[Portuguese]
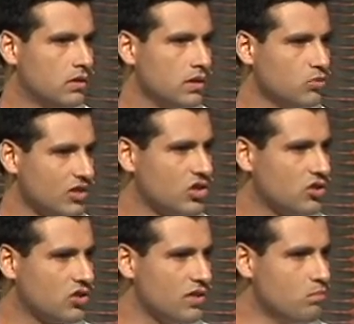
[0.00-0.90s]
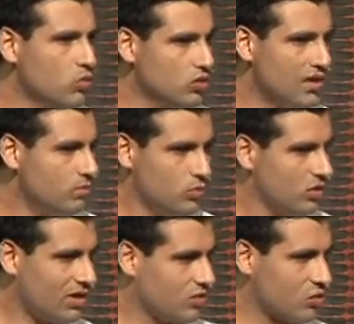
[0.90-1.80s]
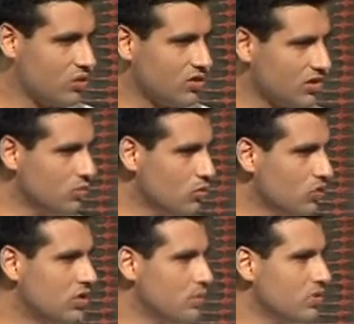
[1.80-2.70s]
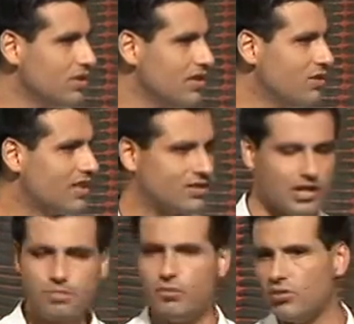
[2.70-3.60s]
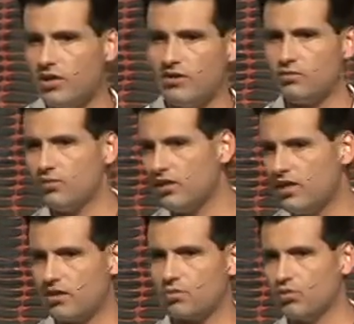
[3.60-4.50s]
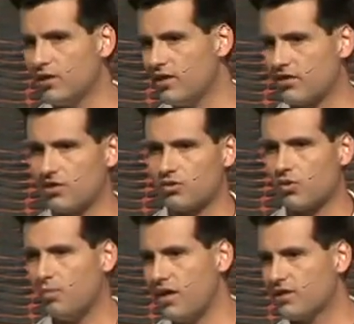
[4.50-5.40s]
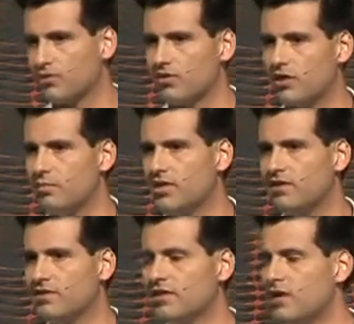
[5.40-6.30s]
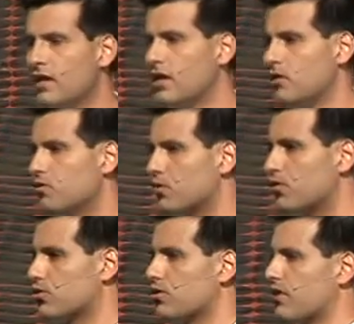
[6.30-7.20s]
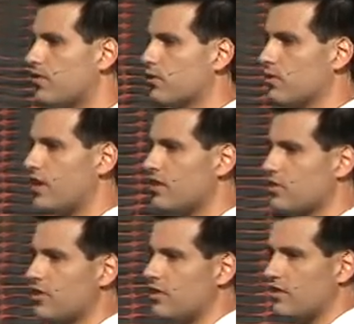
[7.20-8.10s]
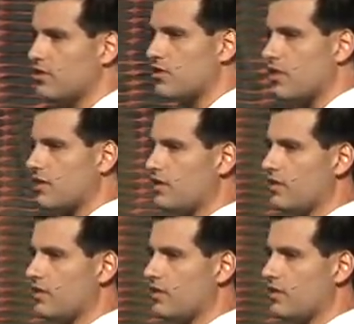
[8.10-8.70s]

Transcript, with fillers: Tem muita gente que muda muitas coisas e muda o tempo inteiro e está sempre mudando e as mudanças começam e terminam. Né? Eu tinha um professor da faculdade que dizia que